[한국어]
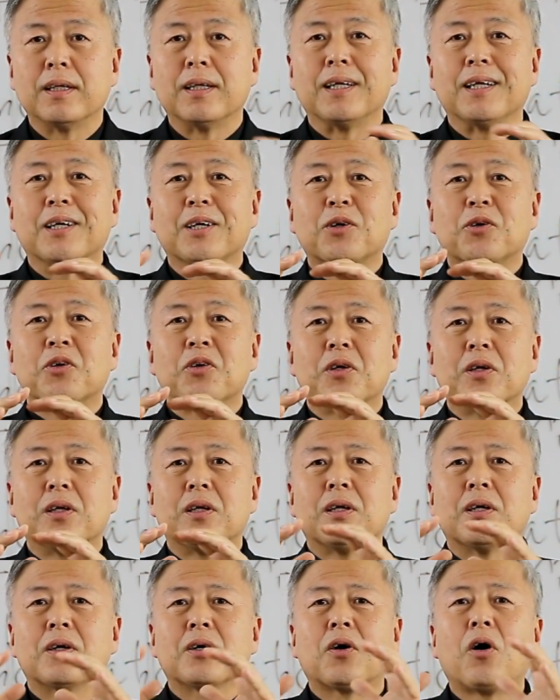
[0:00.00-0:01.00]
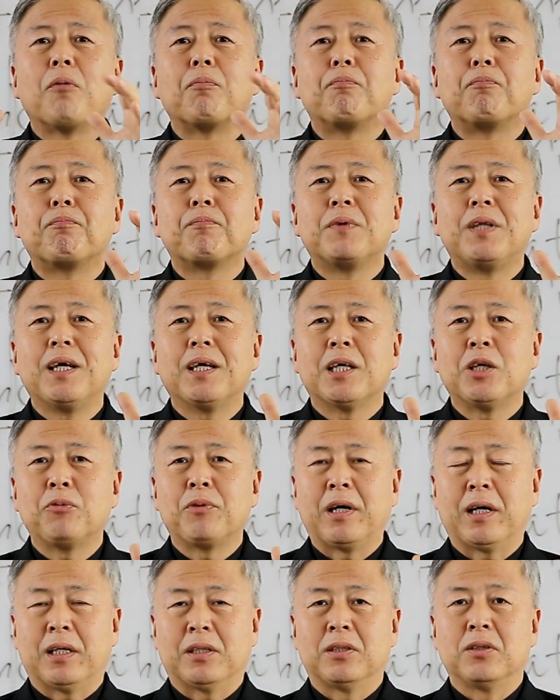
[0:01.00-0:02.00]
이
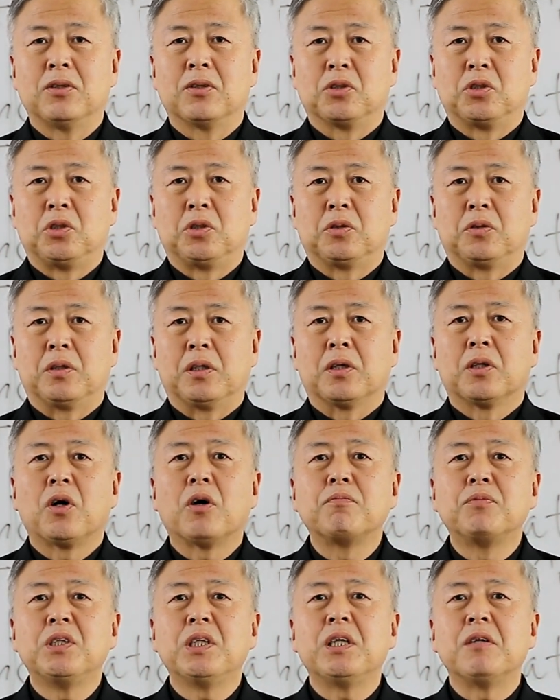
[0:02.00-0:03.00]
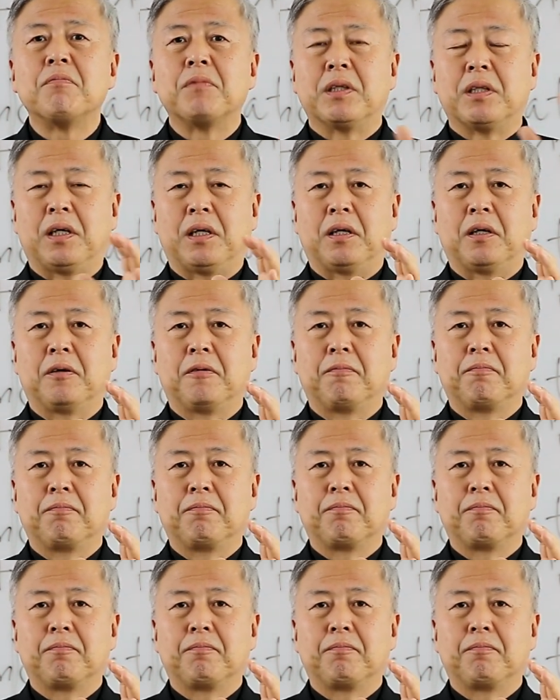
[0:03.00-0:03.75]
껍데기와 같은 거죠. 껍질입니다.